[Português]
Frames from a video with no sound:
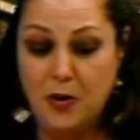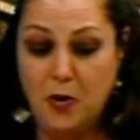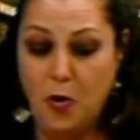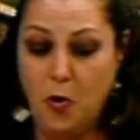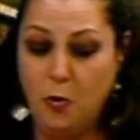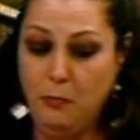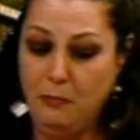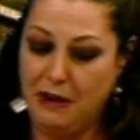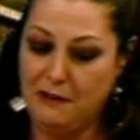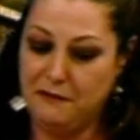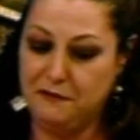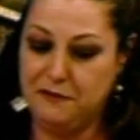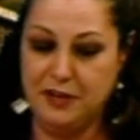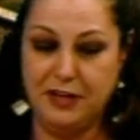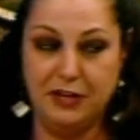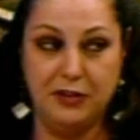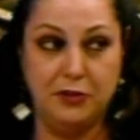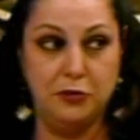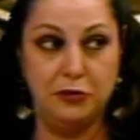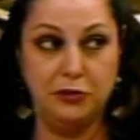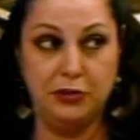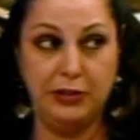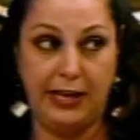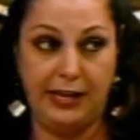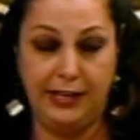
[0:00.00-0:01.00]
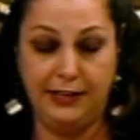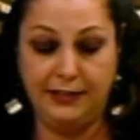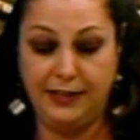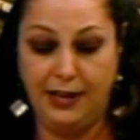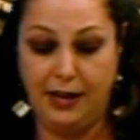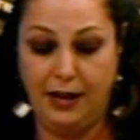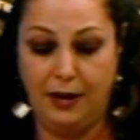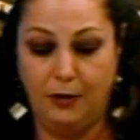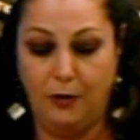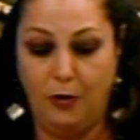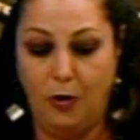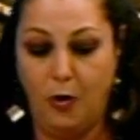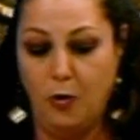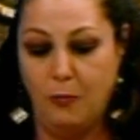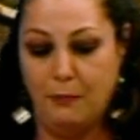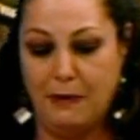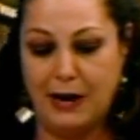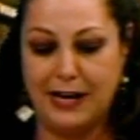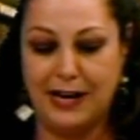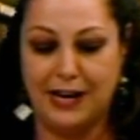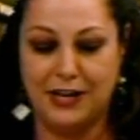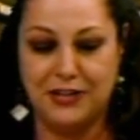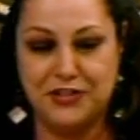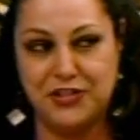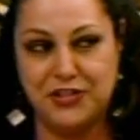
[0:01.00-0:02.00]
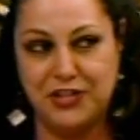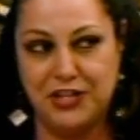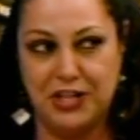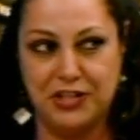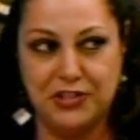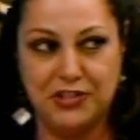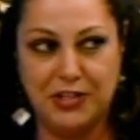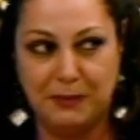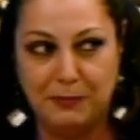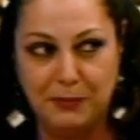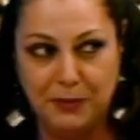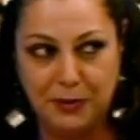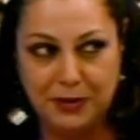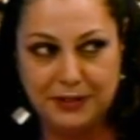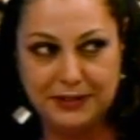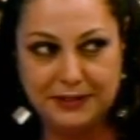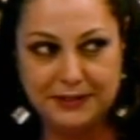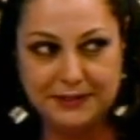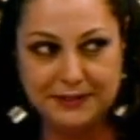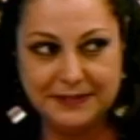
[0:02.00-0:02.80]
Uma fã grudenta ou uma cartinha de amor?